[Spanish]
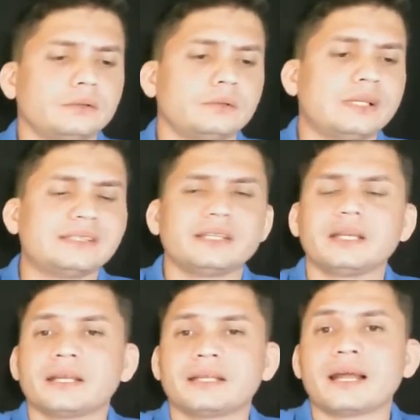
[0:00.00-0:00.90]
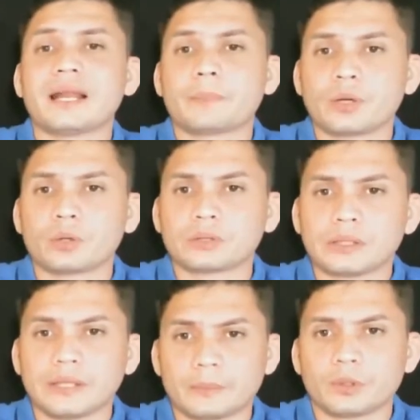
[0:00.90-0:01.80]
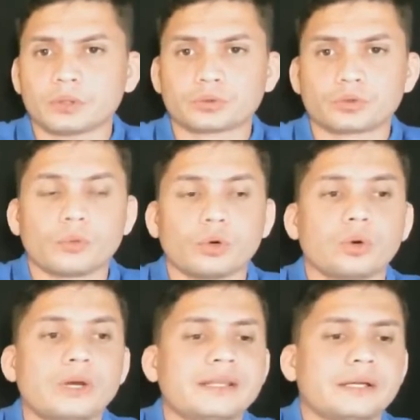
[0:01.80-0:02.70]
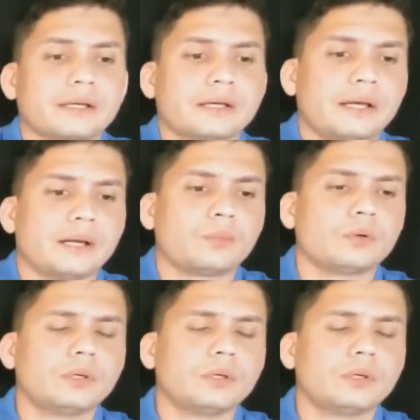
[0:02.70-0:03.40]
ni siquiera ya en la pelota, en la pelota somos los líderes que éramos